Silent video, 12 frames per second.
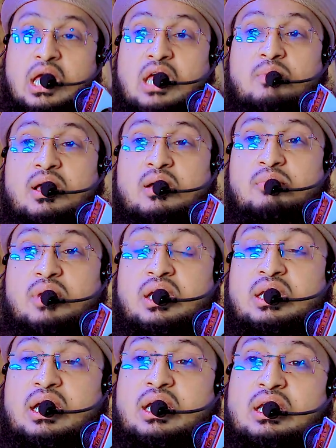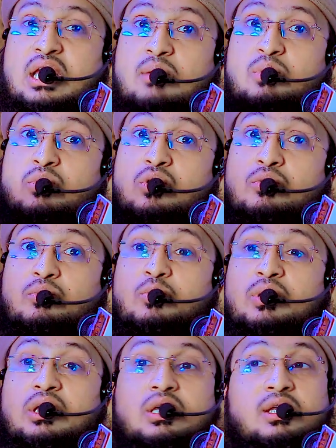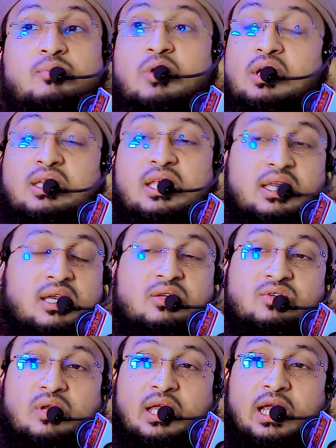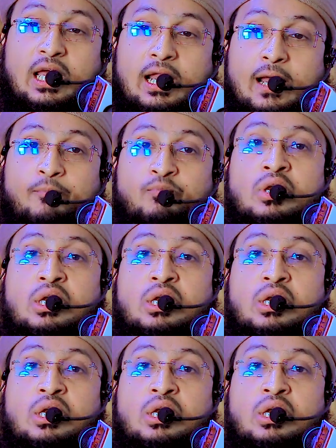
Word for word: এইবার মেয়েটাকে নিয়ে আমি মরুভূমি জমির ময়দানে চলে গেলাম